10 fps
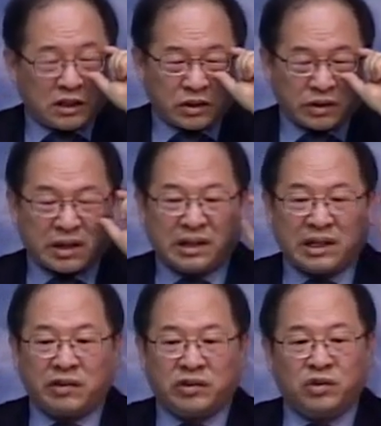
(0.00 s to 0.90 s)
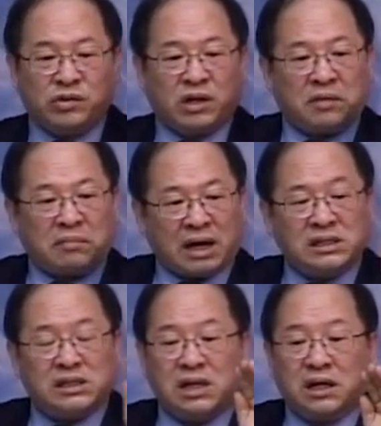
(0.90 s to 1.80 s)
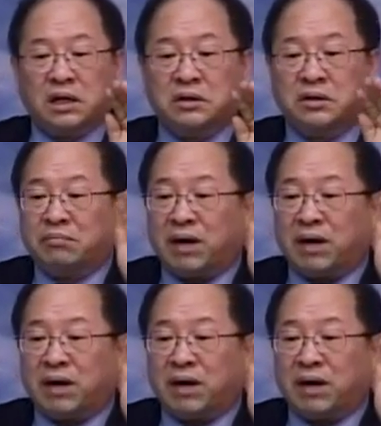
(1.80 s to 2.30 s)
성경에 나왔던 우리가 많이 이야기하는